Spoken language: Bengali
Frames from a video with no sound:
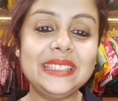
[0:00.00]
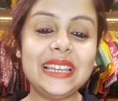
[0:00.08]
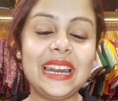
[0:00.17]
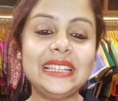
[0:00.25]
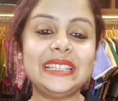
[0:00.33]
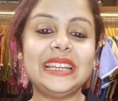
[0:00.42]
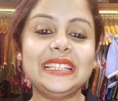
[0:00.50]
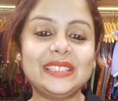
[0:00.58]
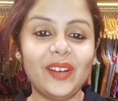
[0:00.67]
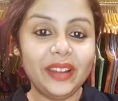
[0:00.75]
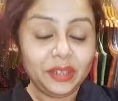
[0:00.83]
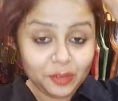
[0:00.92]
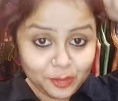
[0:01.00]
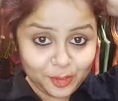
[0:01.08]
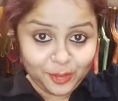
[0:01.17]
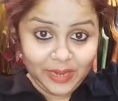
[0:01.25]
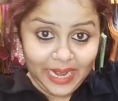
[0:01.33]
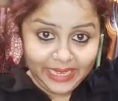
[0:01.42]
যারা যারা জয়েন করছো
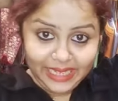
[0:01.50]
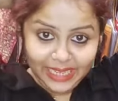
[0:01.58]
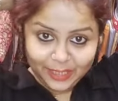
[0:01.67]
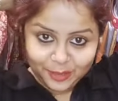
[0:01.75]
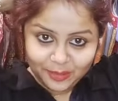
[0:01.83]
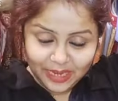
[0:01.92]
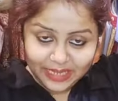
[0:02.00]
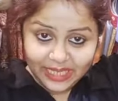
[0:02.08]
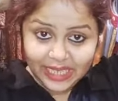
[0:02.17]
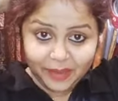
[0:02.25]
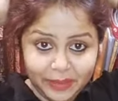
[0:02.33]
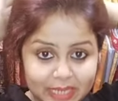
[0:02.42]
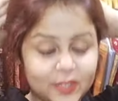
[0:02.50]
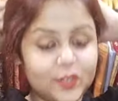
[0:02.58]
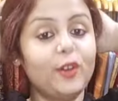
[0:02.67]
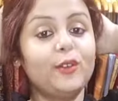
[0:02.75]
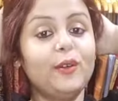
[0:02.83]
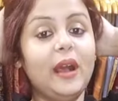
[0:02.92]
কাইন্ডলি একটুখানি কমেন্টস
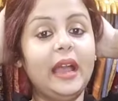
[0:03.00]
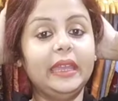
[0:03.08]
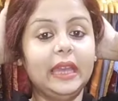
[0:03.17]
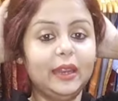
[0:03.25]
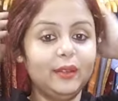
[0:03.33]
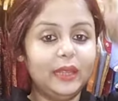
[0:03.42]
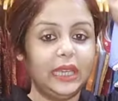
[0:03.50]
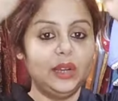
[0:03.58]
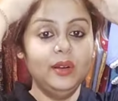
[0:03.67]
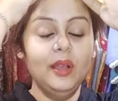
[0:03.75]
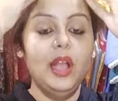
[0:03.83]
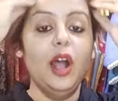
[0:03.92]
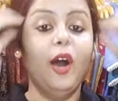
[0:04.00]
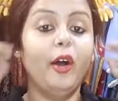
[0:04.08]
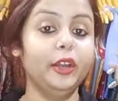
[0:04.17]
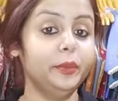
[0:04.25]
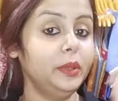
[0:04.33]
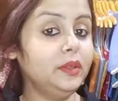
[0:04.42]
করো হাই হ্যালো লেখো
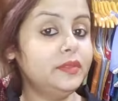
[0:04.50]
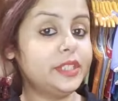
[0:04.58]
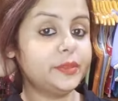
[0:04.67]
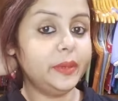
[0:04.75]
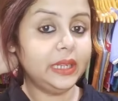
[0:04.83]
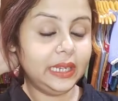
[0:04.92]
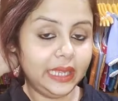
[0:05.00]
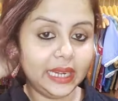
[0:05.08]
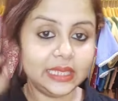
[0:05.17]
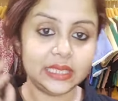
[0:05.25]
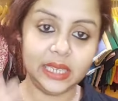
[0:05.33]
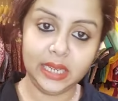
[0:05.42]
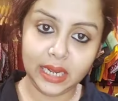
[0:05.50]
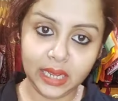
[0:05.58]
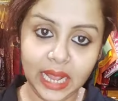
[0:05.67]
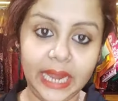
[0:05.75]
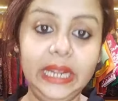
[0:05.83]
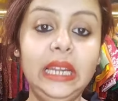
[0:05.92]
অডিবল ভিজিবল ক্লিয়ার আছে কিনা
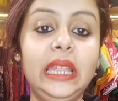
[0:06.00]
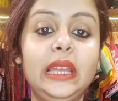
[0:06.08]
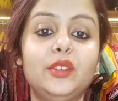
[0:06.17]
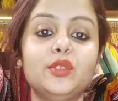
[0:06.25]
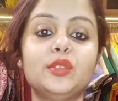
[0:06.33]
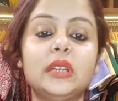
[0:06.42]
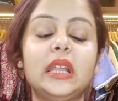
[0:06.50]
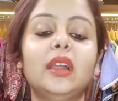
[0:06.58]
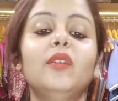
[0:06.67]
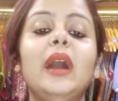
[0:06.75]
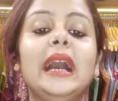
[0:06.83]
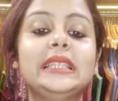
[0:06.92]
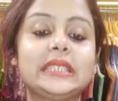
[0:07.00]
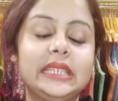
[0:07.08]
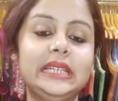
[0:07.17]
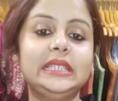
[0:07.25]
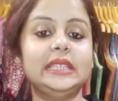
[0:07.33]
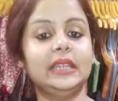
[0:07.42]
কাইন্ডলি একটু জানাও আজকের
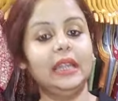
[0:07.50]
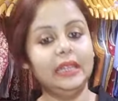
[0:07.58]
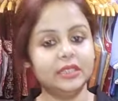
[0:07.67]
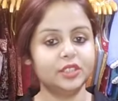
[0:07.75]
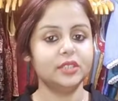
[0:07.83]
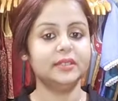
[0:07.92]
যে কালেকশন